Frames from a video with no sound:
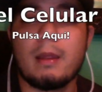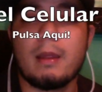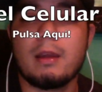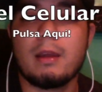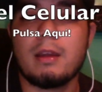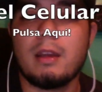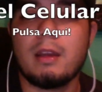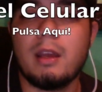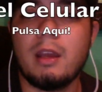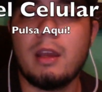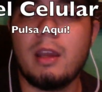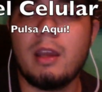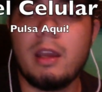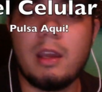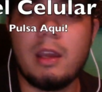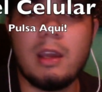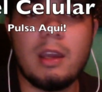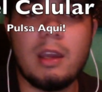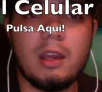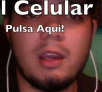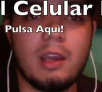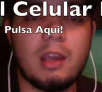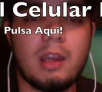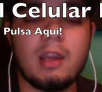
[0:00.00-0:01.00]

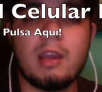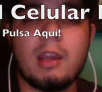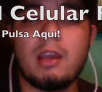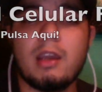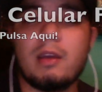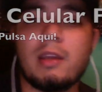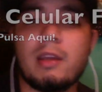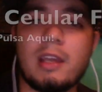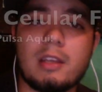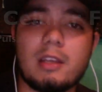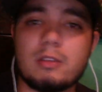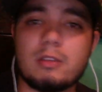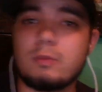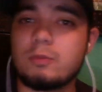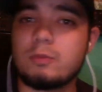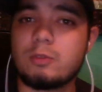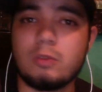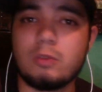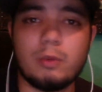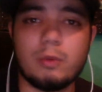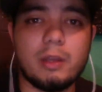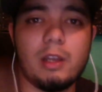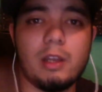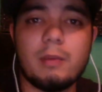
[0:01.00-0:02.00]
Eh, ya
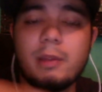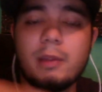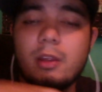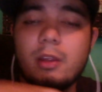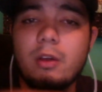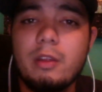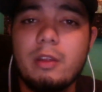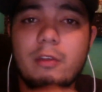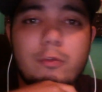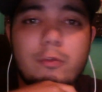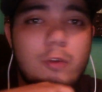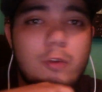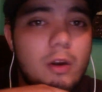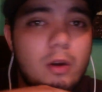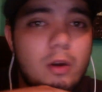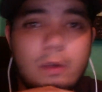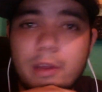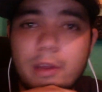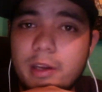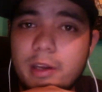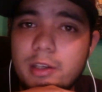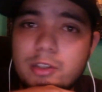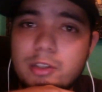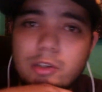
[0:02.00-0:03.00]
subí el video de Fuego,
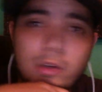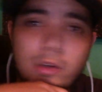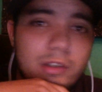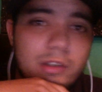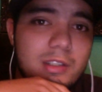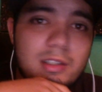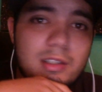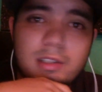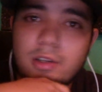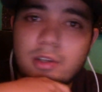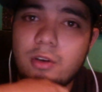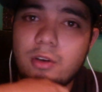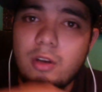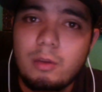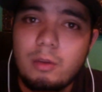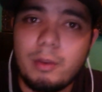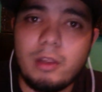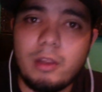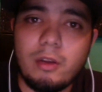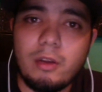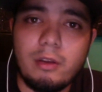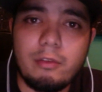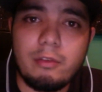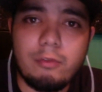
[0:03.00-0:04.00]
de hecho hoy se estrenó el
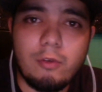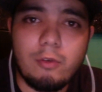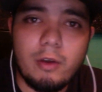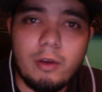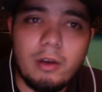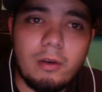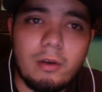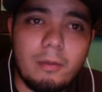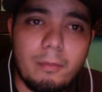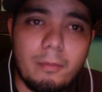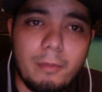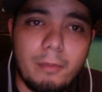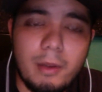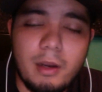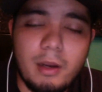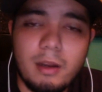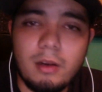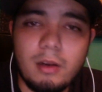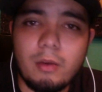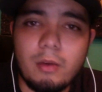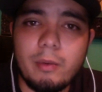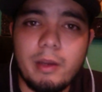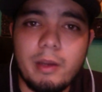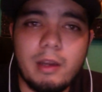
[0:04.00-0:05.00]
video de Fuego para
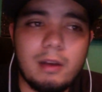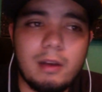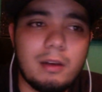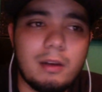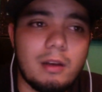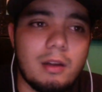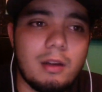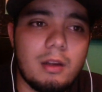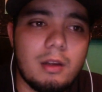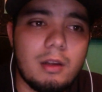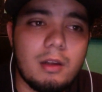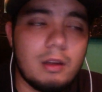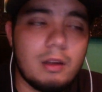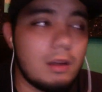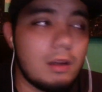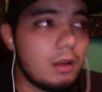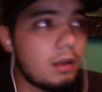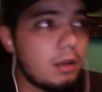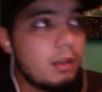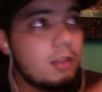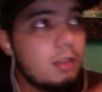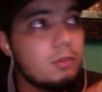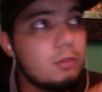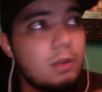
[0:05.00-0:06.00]
que lo vean.
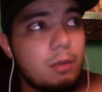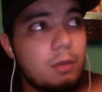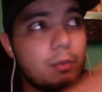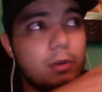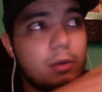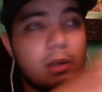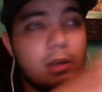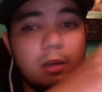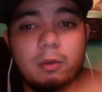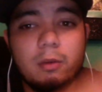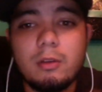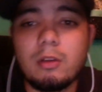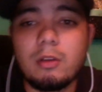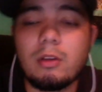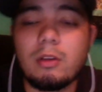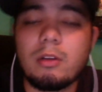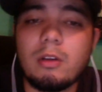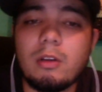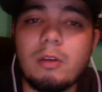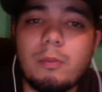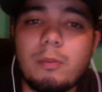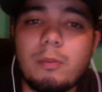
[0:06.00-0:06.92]
Aquí les voy a poner donde lo